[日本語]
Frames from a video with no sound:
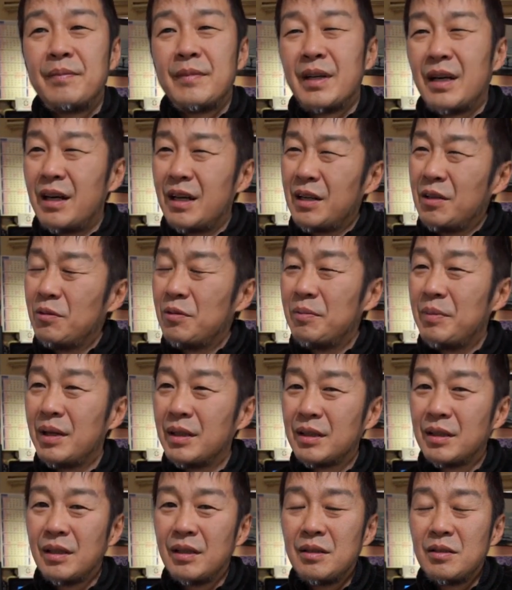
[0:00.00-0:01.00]
あれを
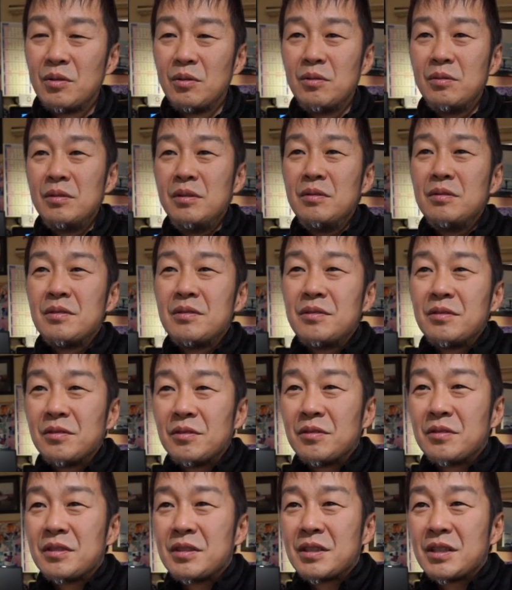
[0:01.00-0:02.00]
また導入する
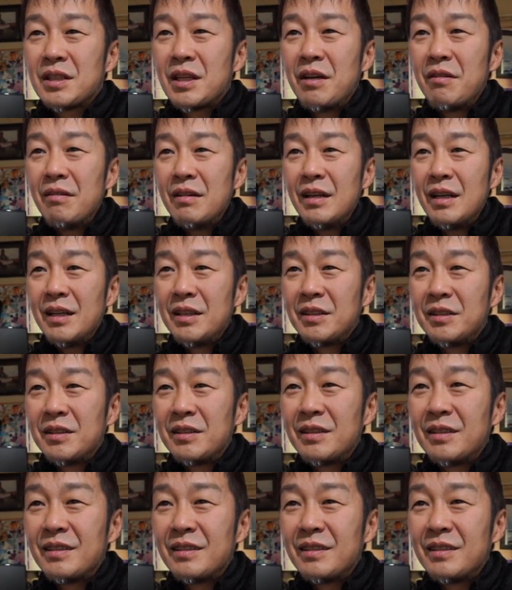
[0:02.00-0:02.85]
と使わない